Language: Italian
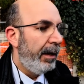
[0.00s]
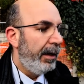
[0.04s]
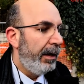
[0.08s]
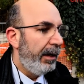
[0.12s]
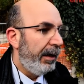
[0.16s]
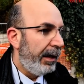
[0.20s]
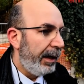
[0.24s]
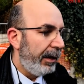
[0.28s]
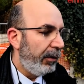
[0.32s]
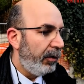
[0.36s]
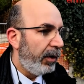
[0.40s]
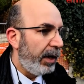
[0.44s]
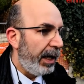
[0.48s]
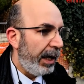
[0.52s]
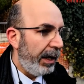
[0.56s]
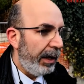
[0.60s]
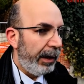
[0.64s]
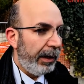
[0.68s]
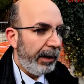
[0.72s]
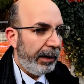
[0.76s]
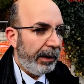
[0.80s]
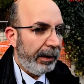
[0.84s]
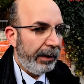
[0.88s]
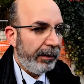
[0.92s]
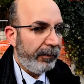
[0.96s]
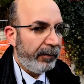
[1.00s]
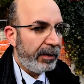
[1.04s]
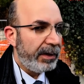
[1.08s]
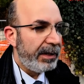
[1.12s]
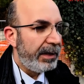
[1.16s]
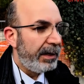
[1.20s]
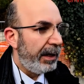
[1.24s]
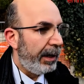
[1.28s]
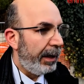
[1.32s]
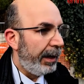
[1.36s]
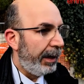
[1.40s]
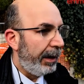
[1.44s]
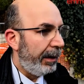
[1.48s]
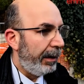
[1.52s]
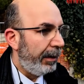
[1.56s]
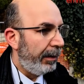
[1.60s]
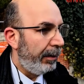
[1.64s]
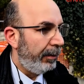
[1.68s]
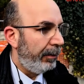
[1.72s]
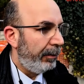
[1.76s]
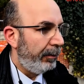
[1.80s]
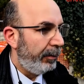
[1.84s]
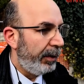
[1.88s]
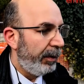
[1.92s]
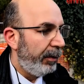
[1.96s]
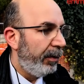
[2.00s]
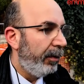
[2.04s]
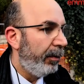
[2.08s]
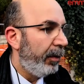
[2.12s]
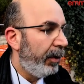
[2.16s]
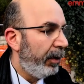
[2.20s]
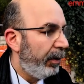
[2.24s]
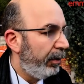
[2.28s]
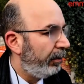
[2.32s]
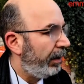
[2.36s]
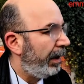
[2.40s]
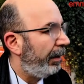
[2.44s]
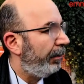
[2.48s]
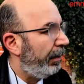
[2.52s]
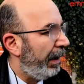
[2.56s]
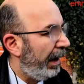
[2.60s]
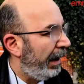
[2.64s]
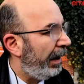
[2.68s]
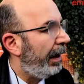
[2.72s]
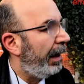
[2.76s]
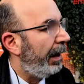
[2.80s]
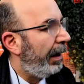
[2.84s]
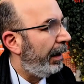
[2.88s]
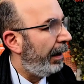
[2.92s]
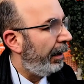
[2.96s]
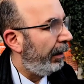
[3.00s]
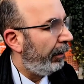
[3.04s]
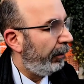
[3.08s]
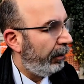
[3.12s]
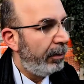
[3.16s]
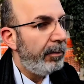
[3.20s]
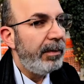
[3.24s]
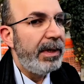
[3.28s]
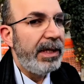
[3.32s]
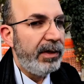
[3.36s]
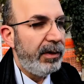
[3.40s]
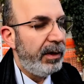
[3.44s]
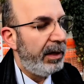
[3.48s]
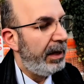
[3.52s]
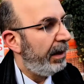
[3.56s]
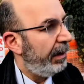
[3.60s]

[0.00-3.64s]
Credo che forse prima o poi una bella commissione